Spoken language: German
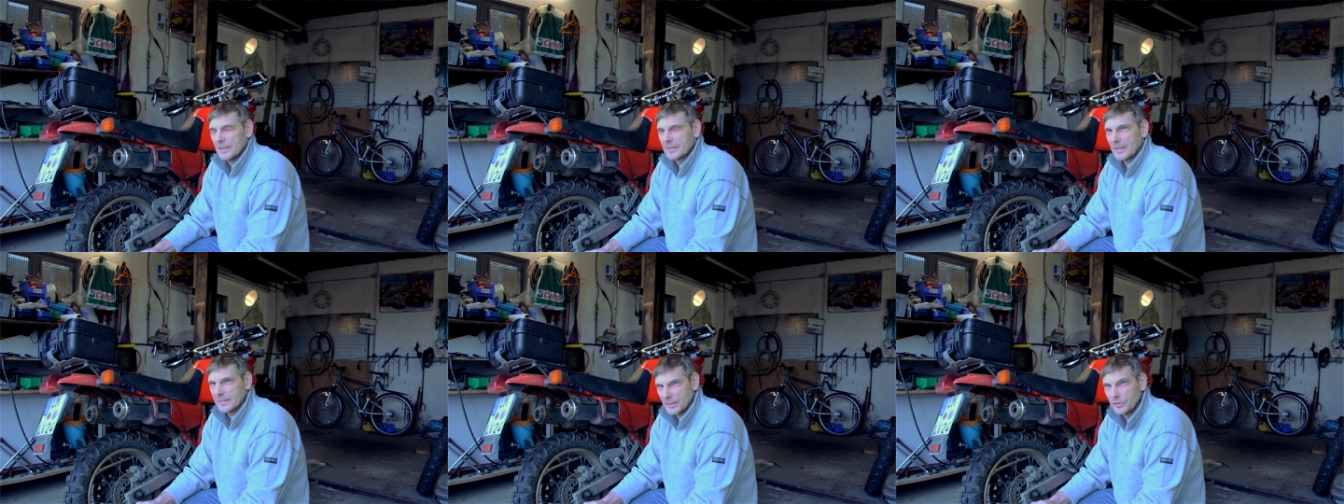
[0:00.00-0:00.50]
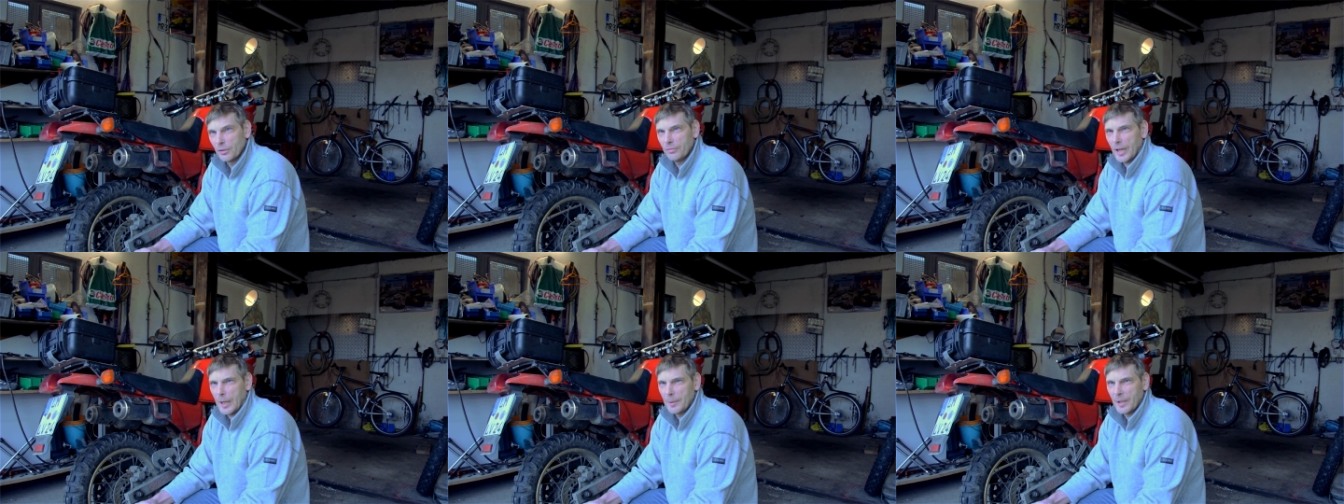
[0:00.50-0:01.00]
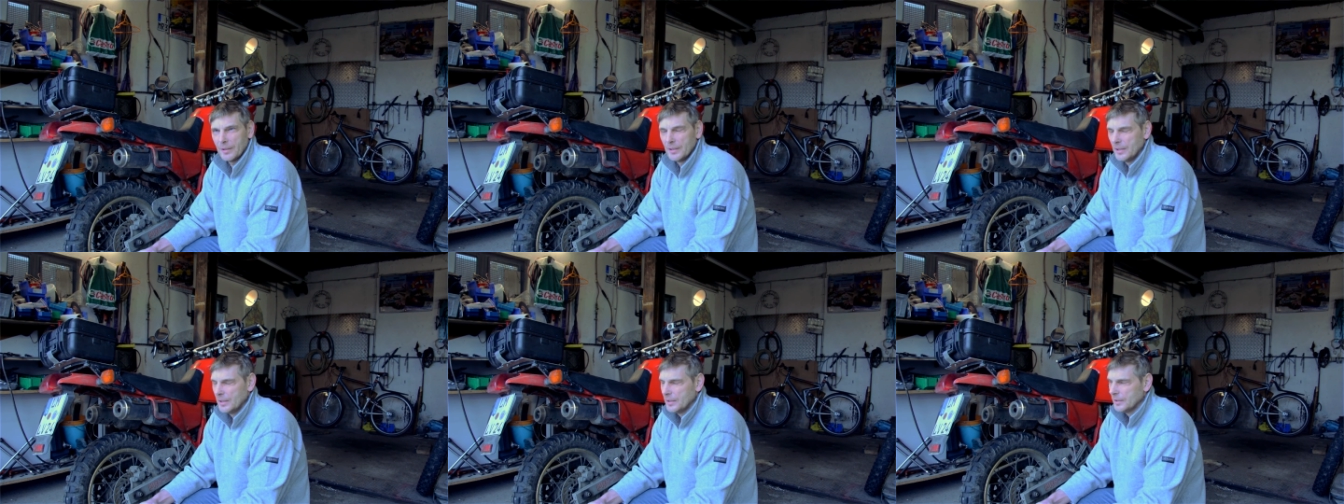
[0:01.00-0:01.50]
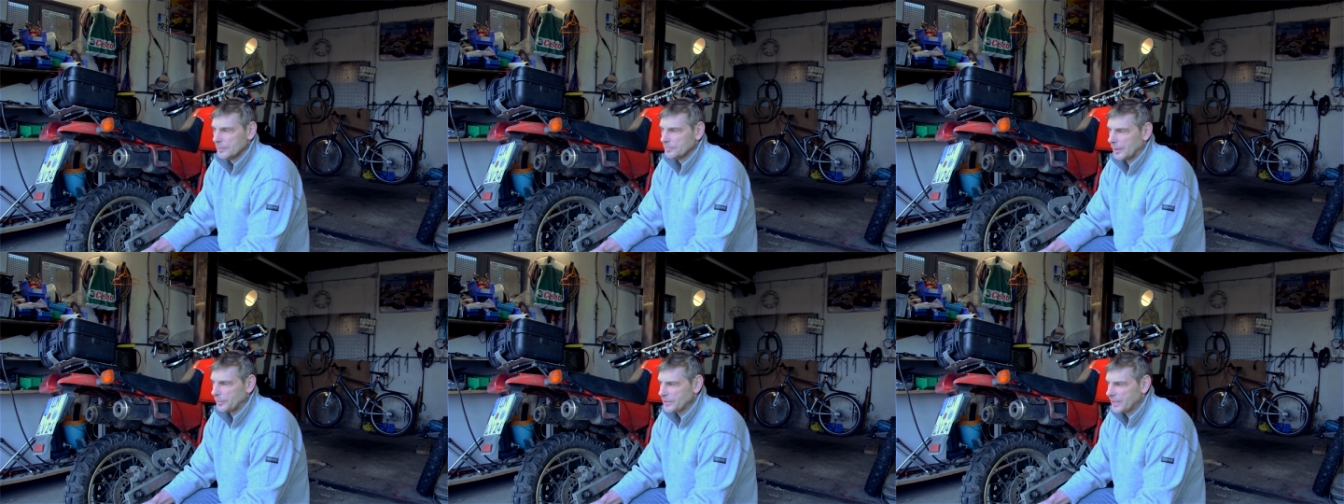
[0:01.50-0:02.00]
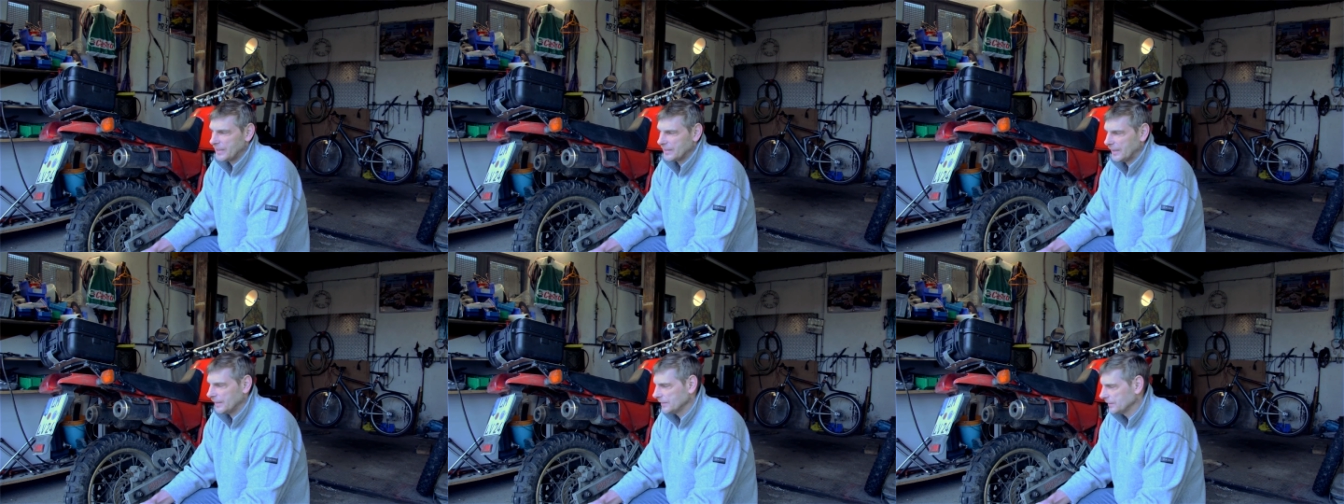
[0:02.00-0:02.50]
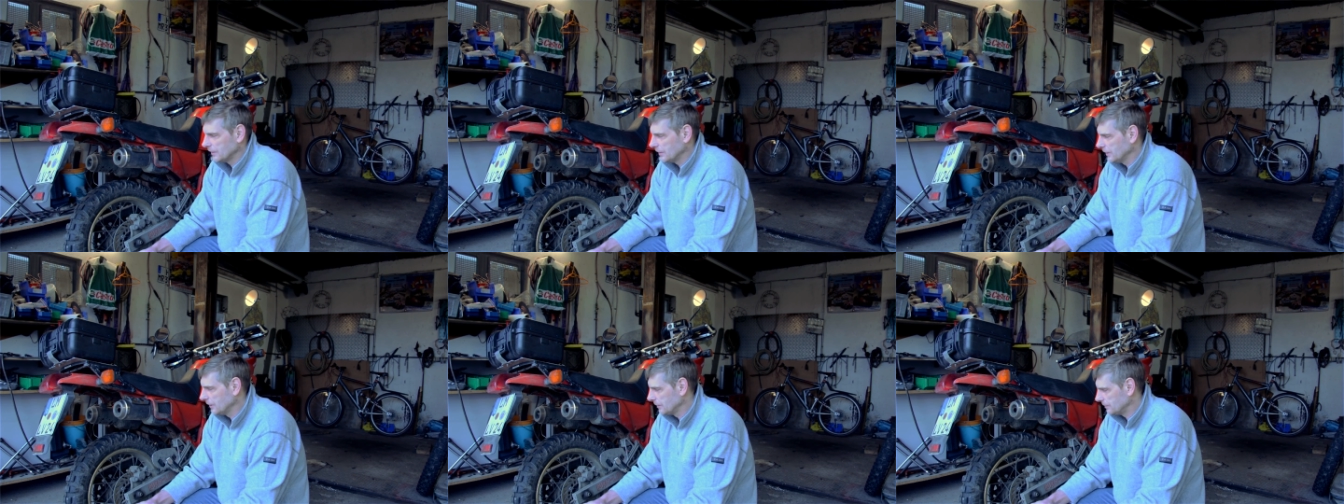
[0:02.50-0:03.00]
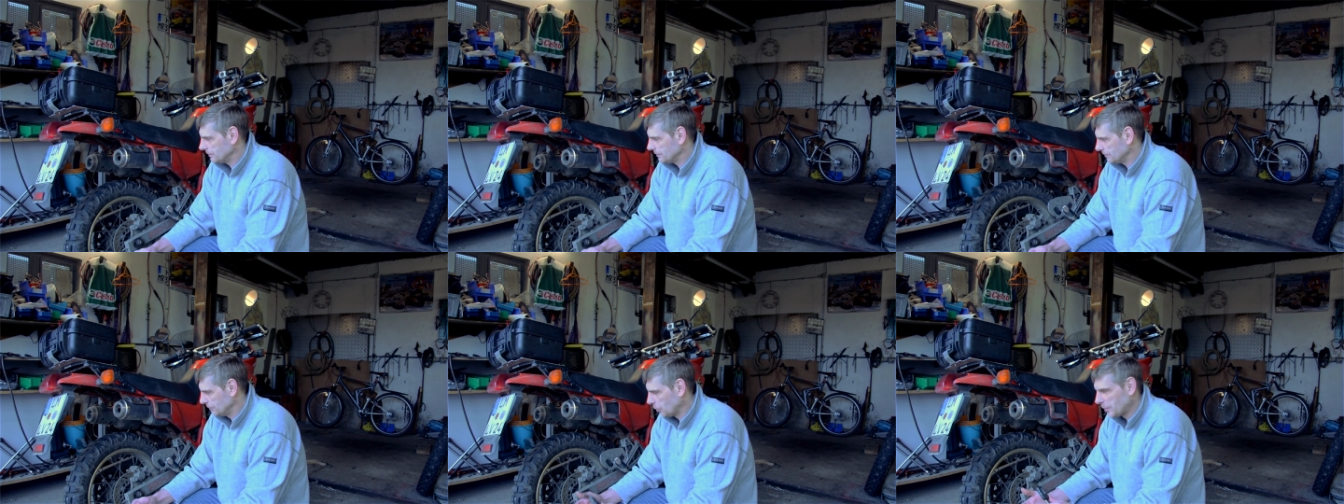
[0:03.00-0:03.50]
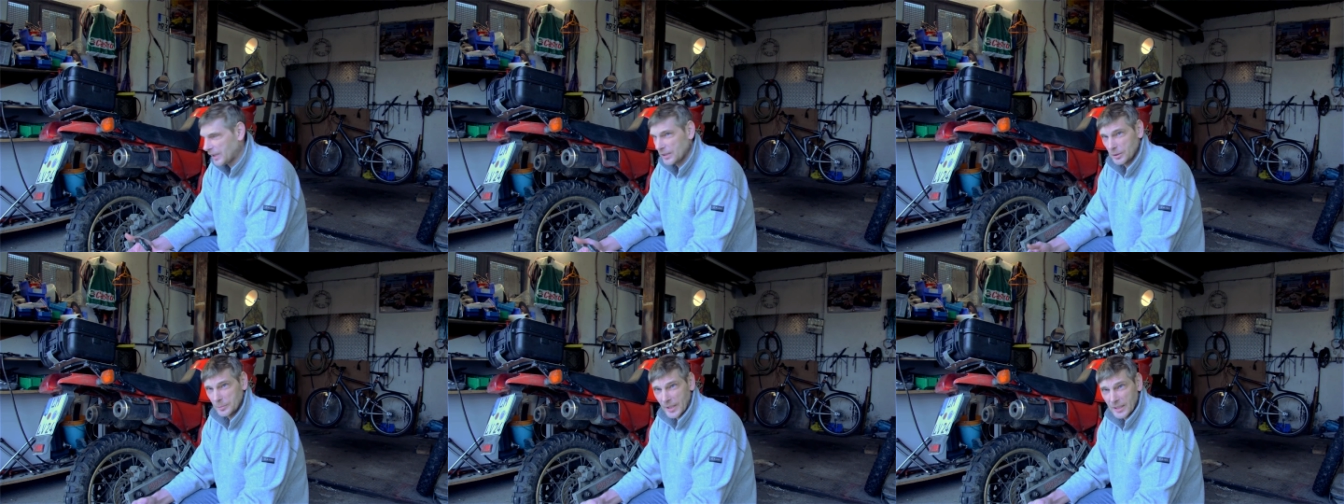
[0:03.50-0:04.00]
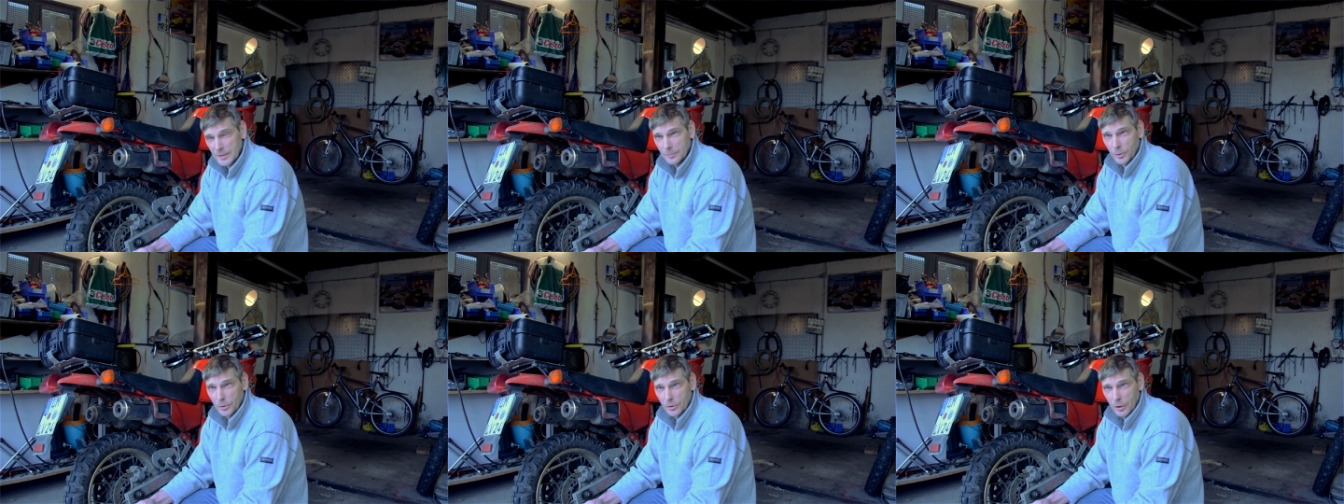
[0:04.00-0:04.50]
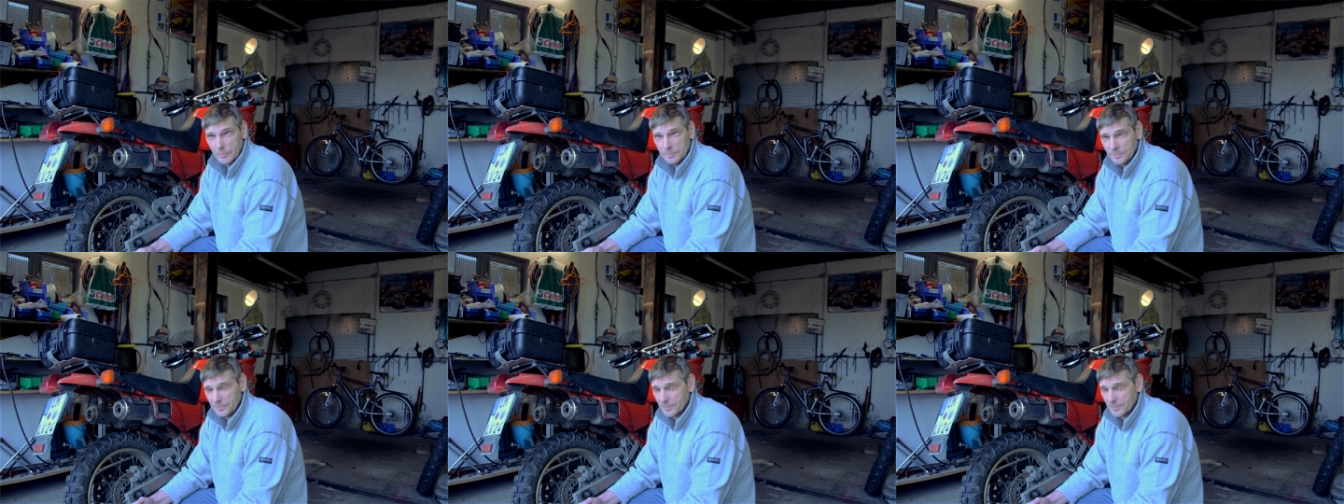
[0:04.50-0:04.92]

Das ist noch fahrbar. Man muss halt dann, äh, wo wir dann zum nächsten Punkt kommen,